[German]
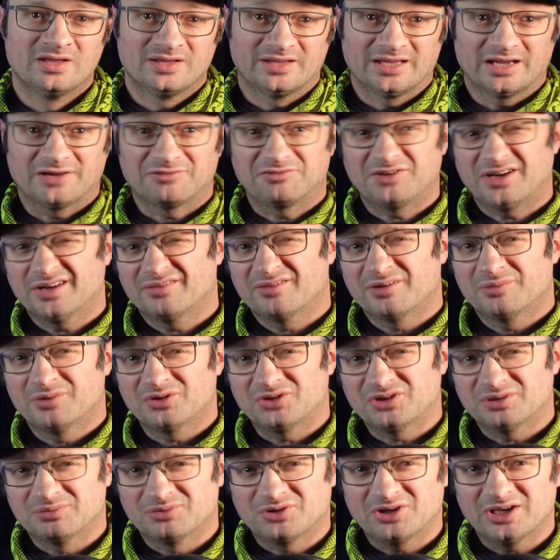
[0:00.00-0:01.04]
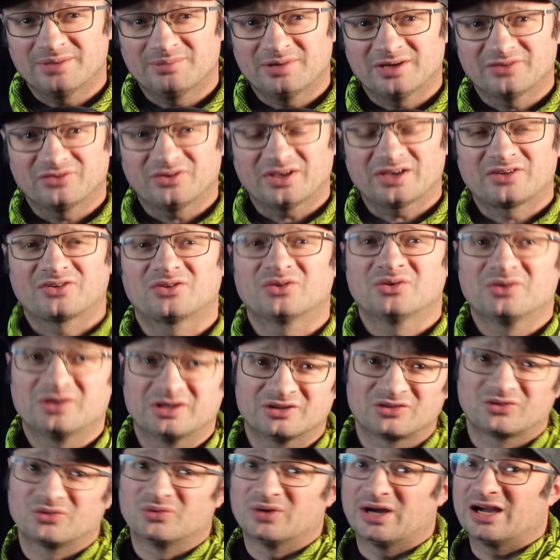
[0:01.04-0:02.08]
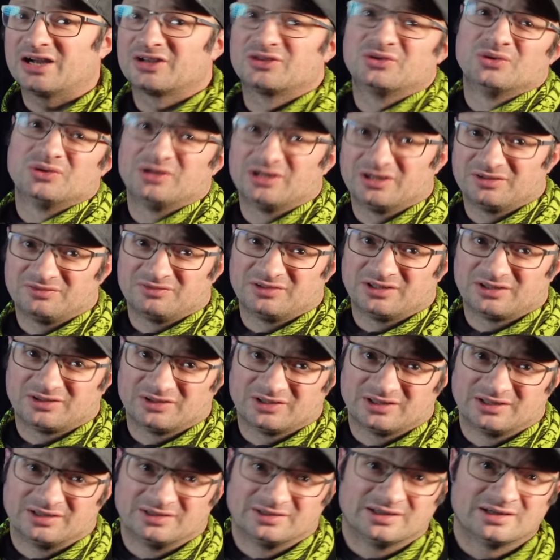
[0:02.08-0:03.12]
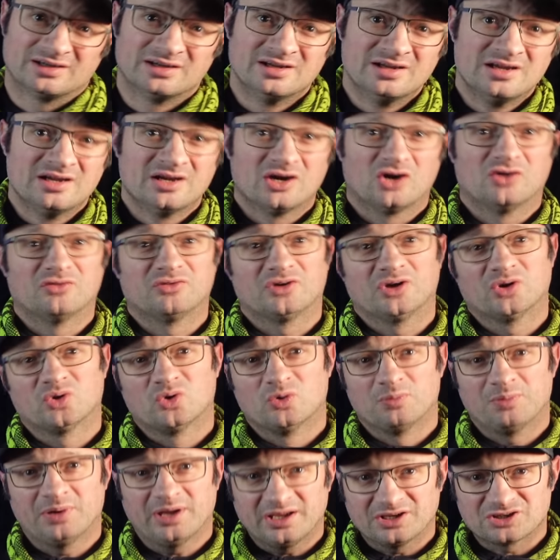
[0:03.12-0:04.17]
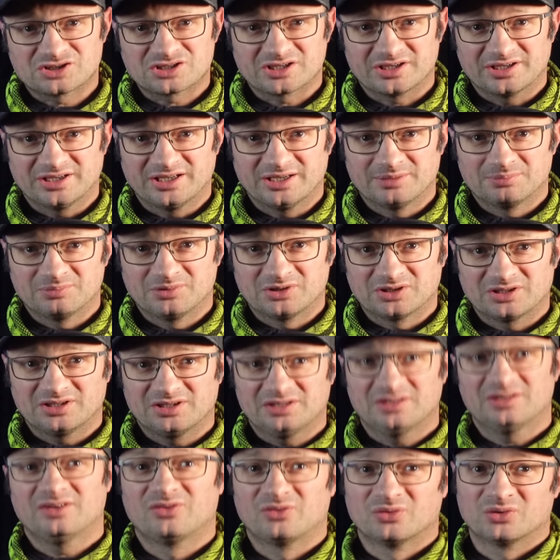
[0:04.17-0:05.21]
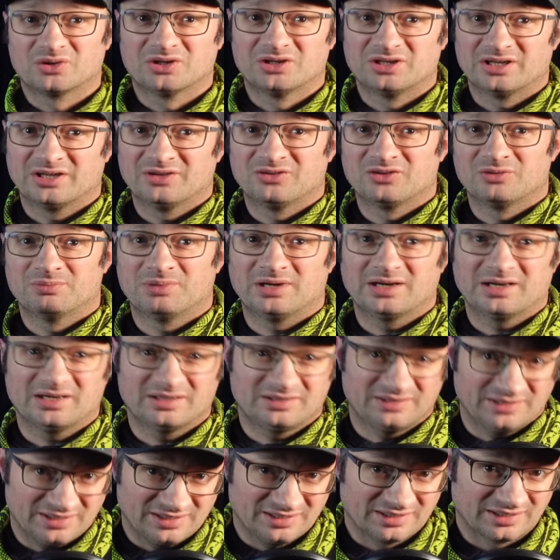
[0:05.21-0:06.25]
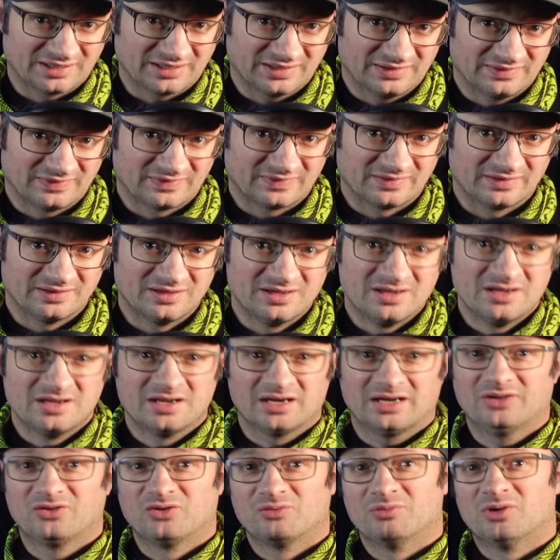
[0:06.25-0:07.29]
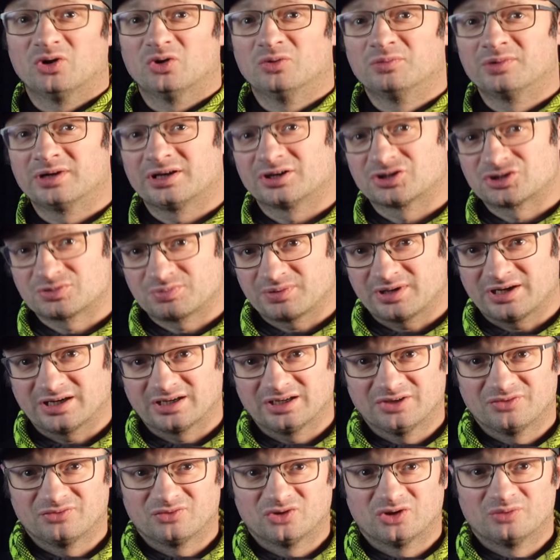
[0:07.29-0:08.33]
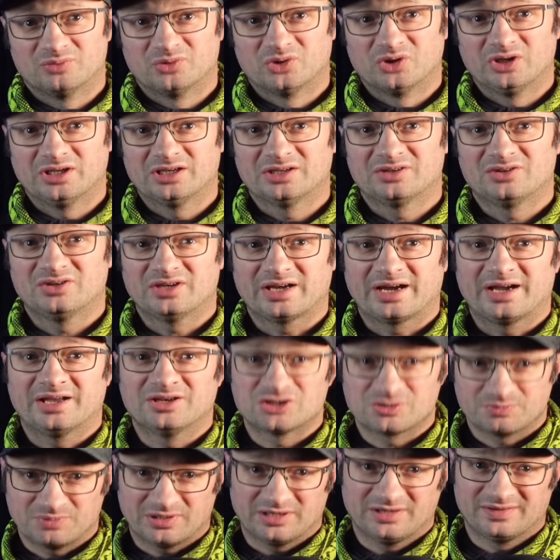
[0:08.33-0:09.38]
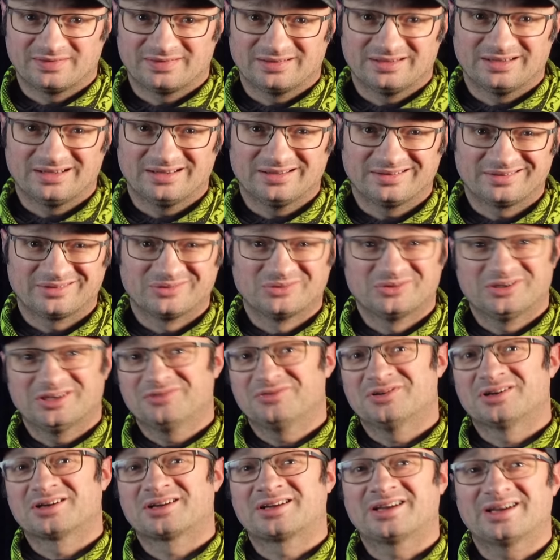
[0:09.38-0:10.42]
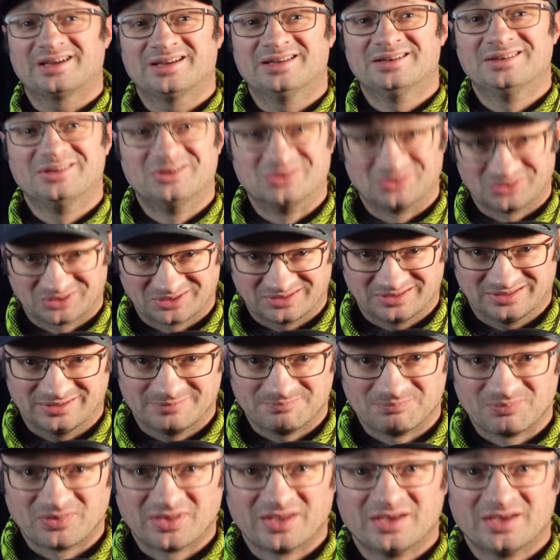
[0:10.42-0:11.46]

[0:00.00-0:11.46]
Ja, fangen wir mit dem Thema 600 zu 800 Watt an. Ja? Auf europäischer Ebene gilt die sogenannte Bagatellgrenze, also mal umgangssprachlich formuliert die Einspeiseleistung, die einfach keinen juckt. Ja?